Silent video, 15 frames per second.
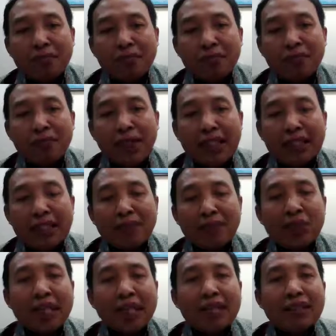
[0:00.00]
Pak
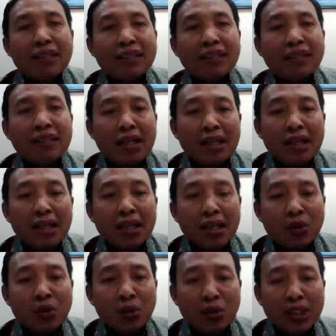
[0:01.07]
James Ten,
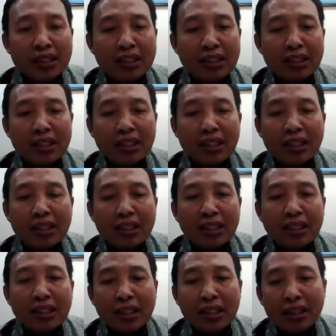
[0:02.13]
Asosiasi
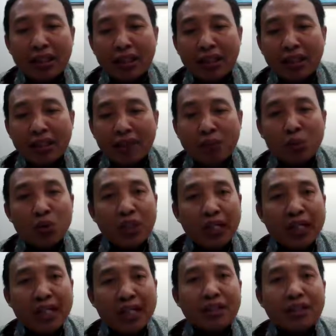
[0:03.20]

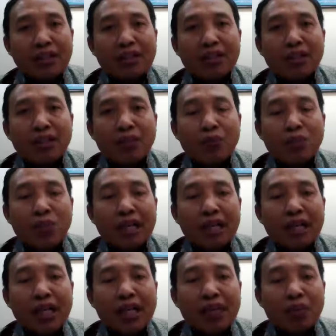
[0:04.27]
Pursen, Himpunan
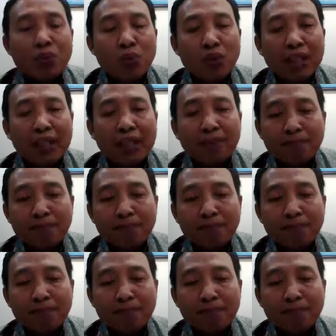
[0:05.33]
Nelayan Pursen,